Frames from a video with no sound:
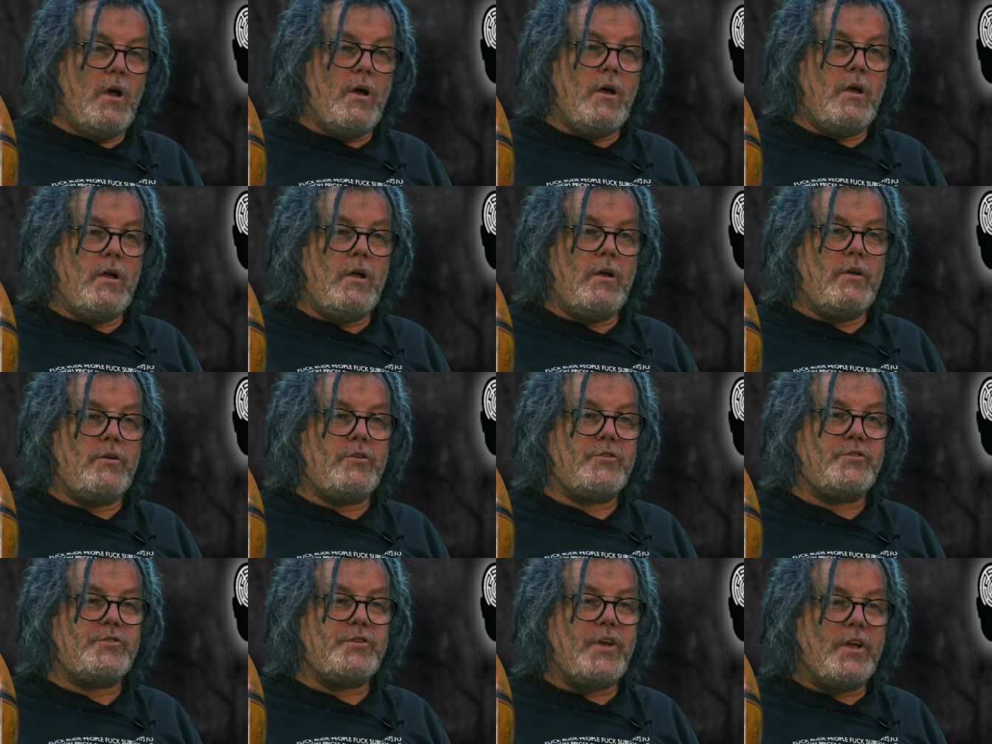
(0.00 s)

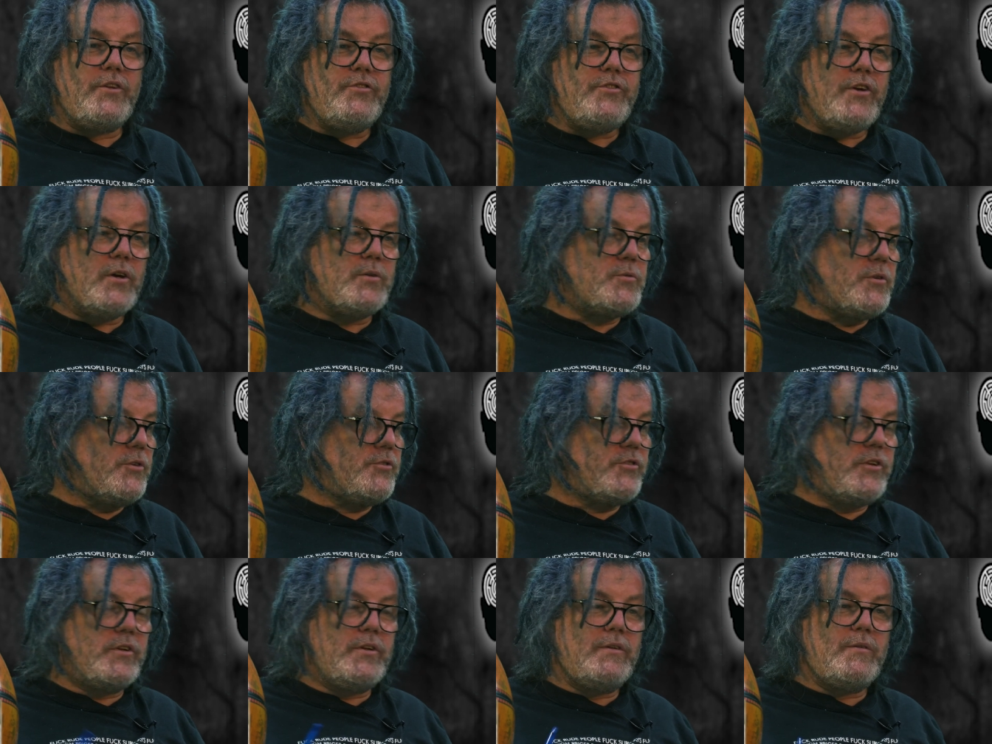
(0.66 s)
e, zdjęcia,
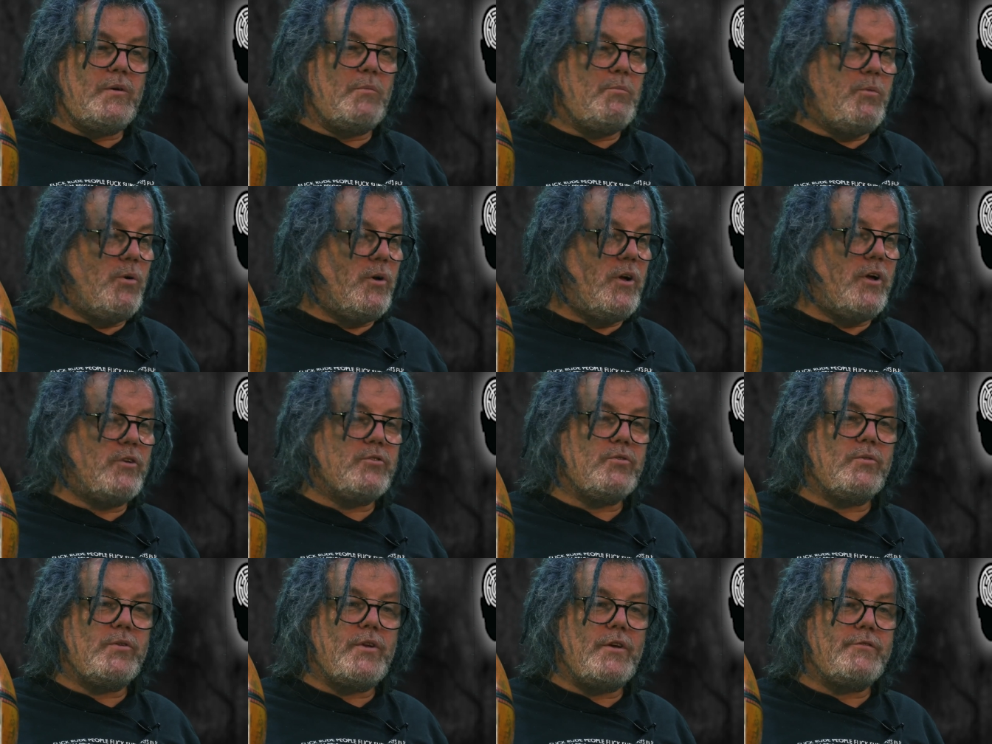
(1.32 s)
które się, nie wiem,
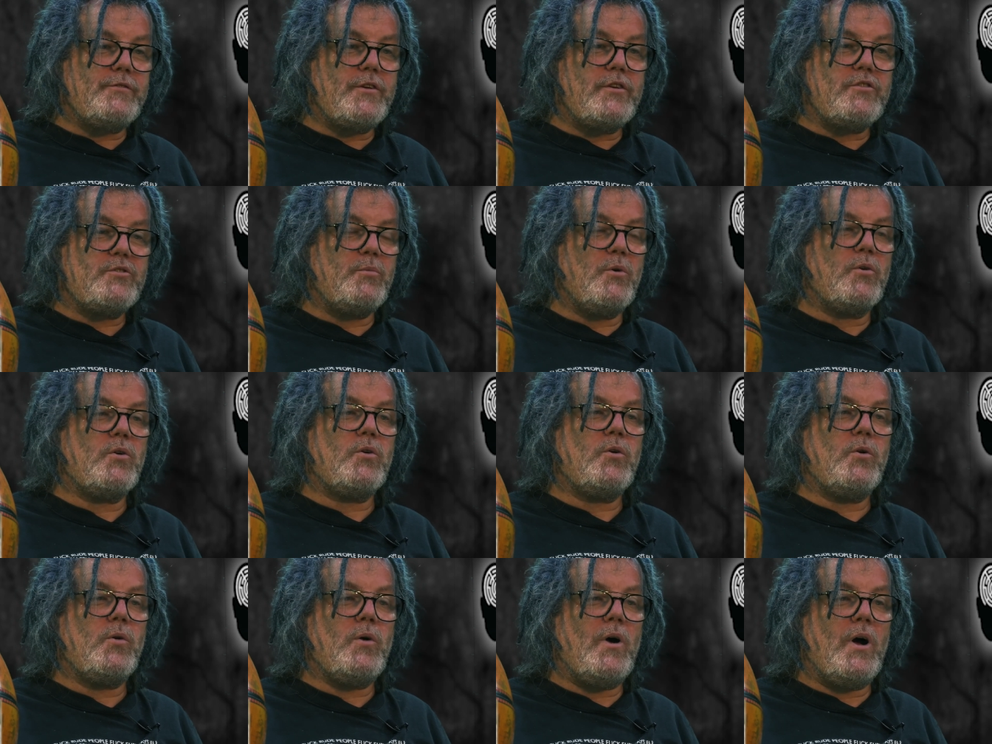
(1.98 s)
pokażą na
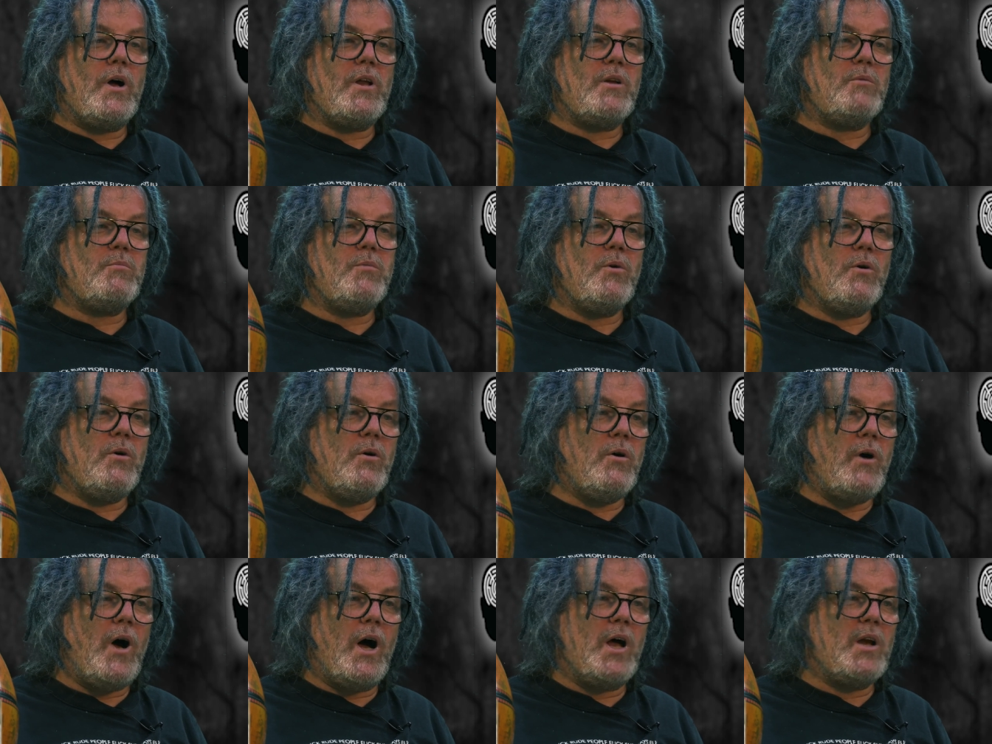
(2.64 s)
Facebooku
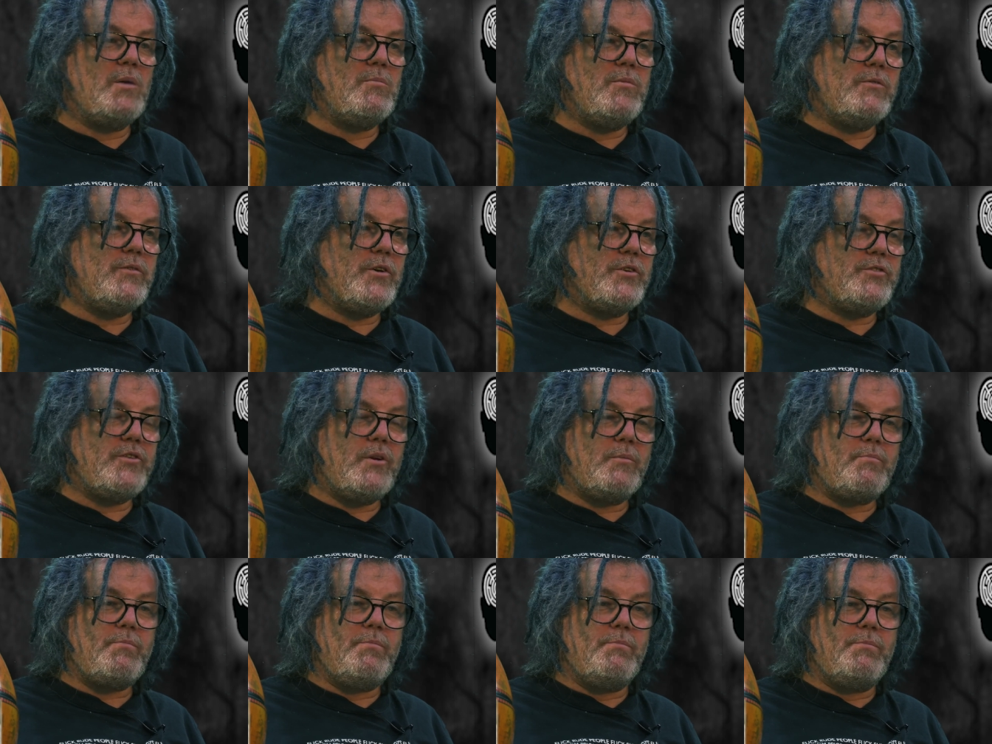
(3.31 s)
albo, albo
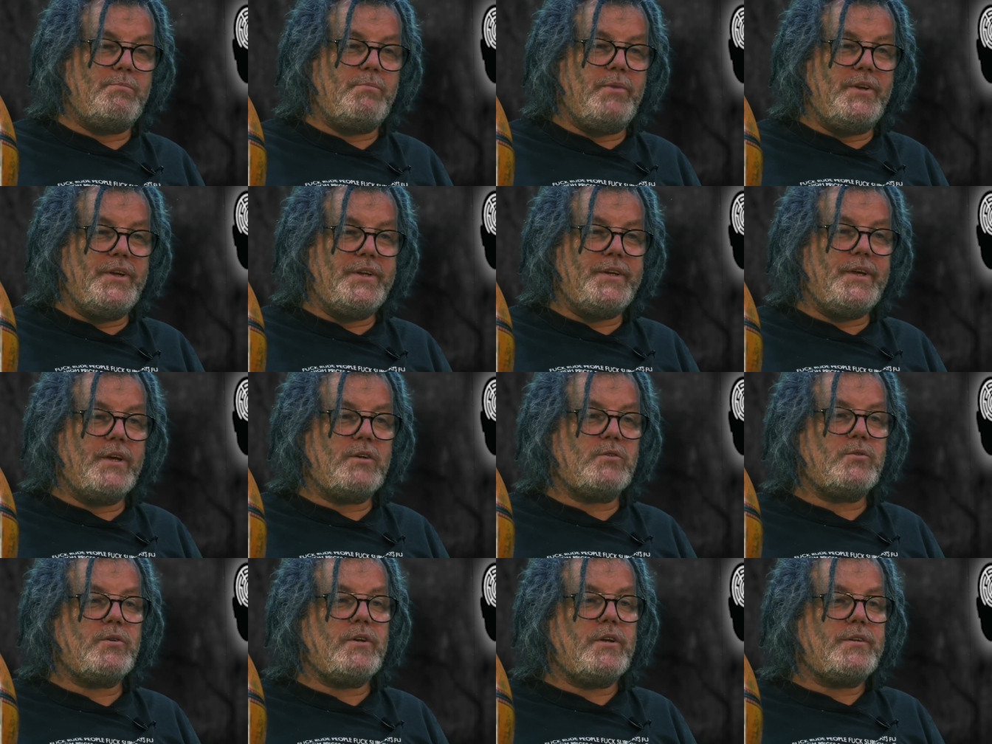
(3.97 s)
właśnie
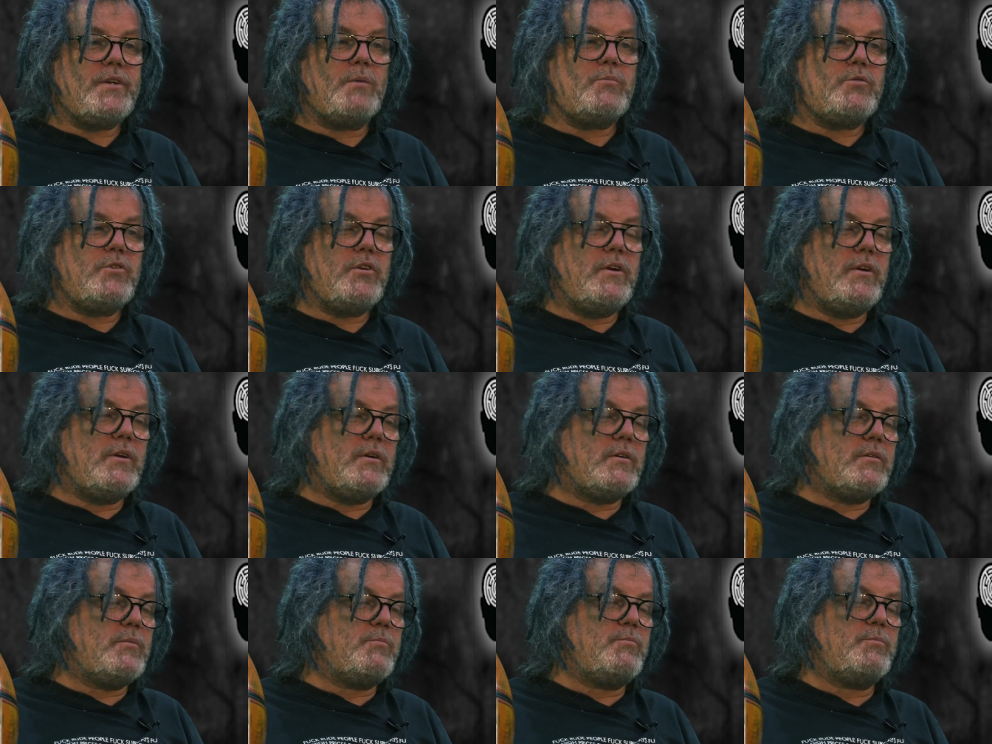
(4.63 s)
pliki, które tam się